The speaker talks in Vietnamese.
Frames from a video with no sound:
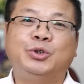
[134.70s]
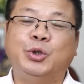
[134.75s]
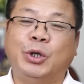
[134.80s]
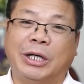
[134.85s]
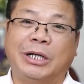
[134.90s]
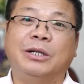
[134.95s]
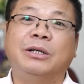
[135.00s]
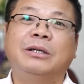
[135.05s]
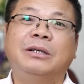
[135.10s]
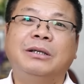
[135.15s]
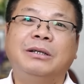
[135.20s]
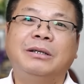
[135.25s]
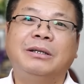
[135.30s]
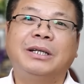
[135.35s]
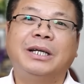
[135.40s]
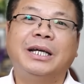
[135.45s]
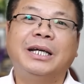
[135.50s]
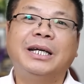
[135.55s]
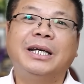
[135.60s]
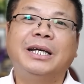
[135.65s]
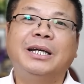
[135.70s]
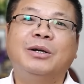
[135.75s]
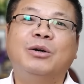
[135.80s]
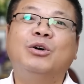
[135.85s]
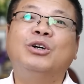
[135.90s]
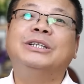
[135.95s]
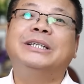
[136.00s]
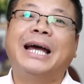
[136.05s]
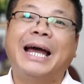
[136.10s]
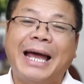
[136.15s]
chuyển cái
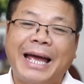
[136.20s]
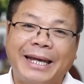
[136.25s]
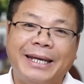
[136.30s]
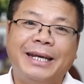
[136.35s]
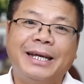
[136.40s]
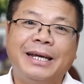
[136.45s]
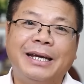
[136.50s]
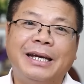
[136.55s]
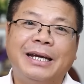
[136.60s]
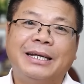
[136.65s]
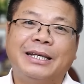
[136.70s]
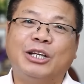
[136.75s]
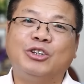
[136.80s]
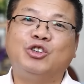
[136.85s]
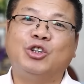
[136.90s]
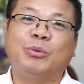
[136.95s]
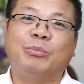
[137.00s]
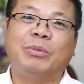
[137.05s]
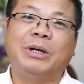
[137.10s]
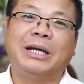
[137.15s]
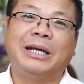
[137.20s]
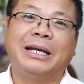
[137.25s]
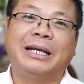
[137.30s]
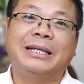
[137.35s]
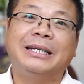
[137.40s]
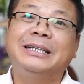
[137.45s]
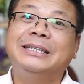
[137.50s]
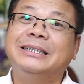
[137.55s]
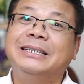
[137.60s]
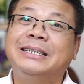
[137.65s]
ngôi thai đấy, để chuẩn bị là
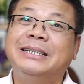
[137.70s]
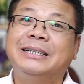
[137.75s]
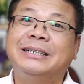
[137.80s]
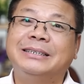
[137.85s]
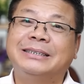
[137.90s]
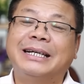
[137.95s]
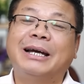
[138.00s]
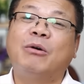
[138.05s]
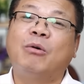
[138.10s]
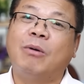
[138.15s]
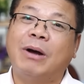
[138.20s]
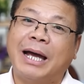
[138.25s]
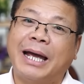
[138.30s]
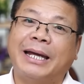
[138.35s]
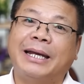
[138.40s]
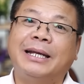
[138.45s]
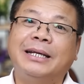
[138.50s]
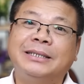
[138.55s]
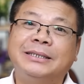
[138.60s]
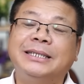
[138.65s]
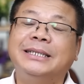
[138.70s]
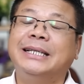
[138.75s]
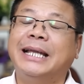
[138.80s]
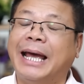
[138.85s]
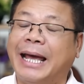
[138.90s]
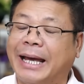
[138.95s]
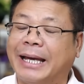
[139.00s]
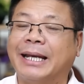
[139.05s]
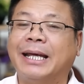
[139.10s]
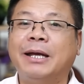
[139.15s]
đi ra ngoài đấy, sinh
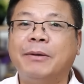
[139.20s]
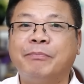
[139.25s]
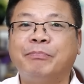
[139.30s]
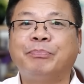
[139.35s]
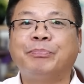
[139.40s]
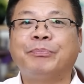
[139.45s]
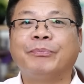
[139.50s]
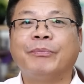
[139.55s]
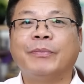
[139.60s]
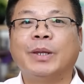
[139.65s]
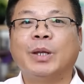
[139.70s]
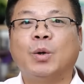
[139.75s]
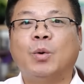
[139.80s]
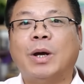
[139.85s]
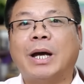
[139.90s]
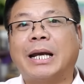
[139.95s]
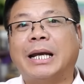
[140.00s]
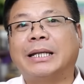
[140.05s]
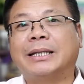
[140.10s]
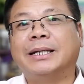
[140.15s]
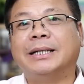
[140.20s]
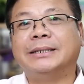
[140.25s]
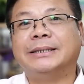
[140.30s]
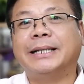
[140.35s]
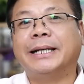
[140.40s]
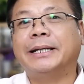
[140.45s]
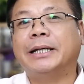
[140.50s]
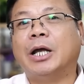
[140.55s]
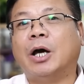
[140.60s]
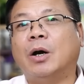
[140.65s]
đẻ đấy. Hoặc là thời
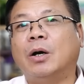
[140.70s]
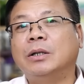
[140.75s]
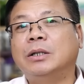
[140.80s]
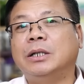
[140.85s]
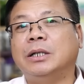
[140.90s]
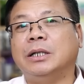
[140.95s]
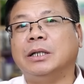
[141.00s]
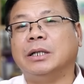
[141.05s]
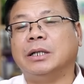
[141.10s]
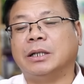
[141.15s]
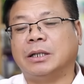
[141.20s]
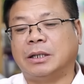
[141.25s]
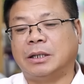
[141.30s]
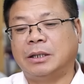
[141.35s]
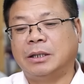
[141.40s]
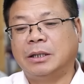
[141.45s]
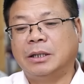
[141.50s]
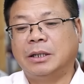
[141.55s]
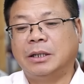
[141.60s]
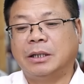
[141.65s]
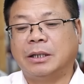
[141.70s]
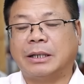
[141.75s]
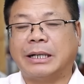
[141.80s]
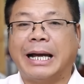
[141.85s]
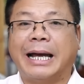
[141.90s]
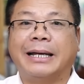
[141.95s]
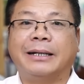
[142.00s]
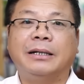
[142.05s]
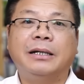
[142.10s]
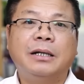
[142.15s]
gian đó thì
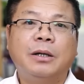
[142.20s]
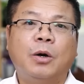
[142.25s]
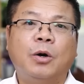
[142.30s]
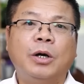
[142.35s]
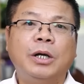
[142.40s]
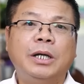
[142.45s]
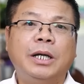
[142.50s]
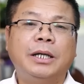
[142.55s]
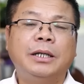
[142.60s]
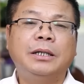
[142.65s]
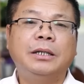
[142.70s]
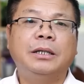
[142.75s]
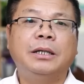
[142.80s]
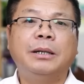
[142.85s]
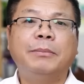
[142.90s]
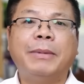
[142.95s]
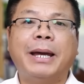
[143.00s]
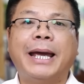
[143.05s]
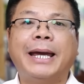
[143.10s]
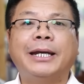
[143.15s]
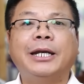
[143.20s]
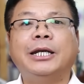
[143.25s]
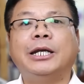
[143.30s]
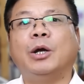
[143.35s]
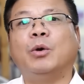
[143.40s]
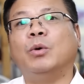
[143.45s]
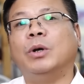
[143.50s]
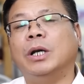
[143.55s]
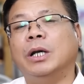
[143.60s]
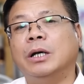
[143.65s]
cả nước ối lẫn đứa bé nó
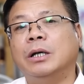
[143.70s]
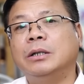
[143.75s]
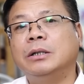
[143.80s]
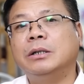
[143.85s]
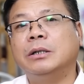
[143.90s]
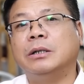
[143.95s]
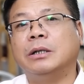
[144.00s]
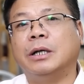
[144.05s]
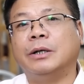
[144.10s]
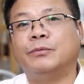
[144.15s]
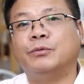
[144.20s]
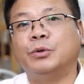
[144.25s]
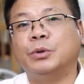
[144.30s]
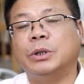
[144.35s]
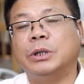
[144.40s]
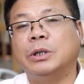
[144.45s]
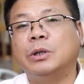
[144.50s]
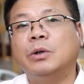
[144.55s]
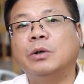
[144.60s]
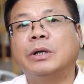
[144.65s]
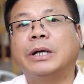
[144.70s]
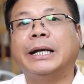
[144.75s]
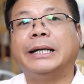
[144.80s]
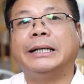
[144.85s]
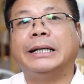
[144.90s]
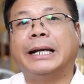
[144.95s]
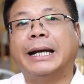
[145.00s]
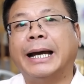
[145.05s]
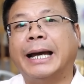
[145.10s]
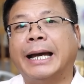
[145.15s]
đều lớn, người phụ nữ nó
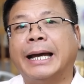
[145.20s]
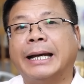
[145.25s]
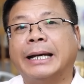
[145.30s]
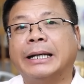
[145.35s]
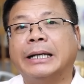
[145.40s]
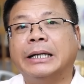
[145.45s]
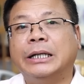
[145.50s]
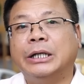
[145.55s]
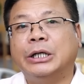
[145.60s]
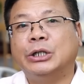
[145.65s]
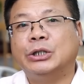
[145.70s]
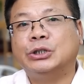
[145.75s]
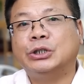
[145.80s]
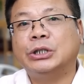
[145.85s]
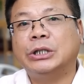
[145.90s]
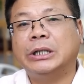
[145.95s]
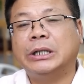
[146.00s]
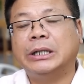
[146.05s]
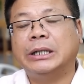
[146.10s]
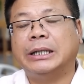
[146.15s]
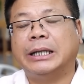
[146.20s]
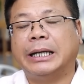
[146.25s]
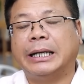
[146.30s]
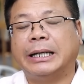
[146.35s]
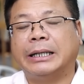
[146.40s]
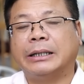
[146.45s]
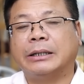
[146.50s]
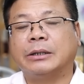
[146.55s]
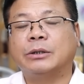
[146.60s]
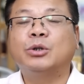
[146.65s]
cành càng, cho nên
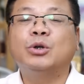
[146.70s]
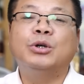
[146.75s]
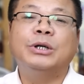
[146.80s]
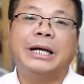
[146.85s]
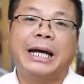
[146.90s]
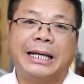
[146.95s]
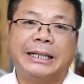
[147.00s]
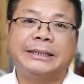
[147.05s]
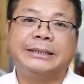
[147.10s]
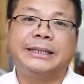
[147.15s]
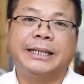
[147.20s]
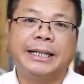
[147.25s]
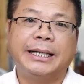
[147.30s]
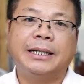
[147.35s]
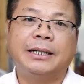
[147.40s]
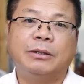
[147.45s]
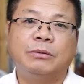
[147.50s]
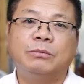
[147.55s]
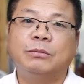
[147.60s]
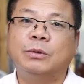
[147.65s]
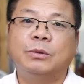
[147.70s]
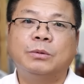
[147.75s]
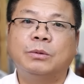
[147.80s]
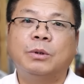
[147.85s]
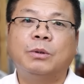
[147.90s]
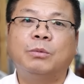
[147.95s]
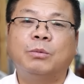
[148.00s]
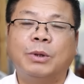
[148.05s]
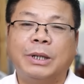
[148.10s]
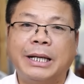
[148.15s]
là thôi hạn chế không
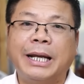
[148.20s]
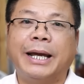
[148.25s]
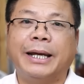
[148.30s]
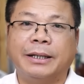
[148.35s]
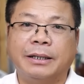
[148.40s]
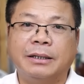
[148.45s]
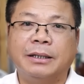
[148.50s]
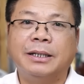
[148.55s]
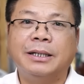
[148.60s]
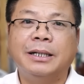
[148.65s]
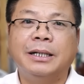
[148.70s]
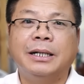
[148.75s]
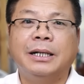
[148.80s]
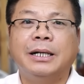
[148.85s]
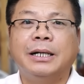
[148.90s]
quan hệ nữa.